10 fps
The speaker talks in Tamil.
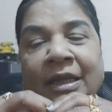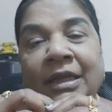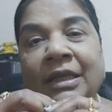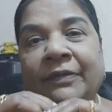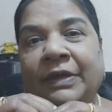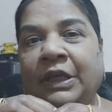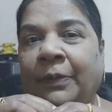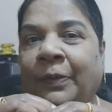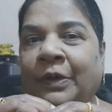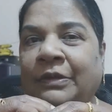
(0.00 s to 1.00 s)
நீங்கள் விற்க
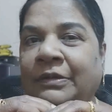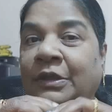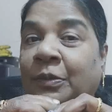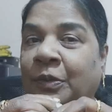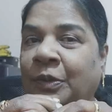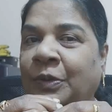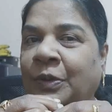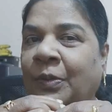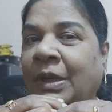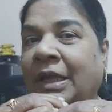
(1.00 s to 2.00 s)
போகிறது வந்து
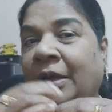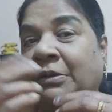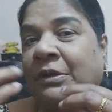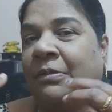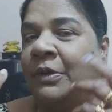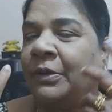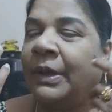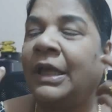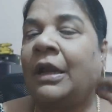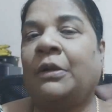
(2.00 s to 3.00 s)
முந்நூறுரூவா இரநூத்தம்பது
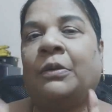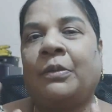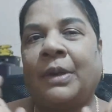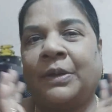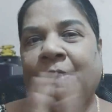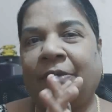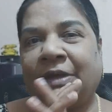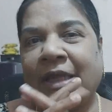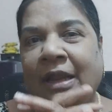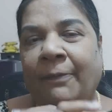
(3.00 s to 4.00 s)
ரூபாய் இரநூறுவாய்க்குள்ளே
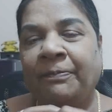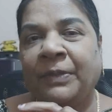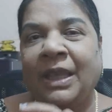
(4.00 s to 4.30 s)
விற்கலாம்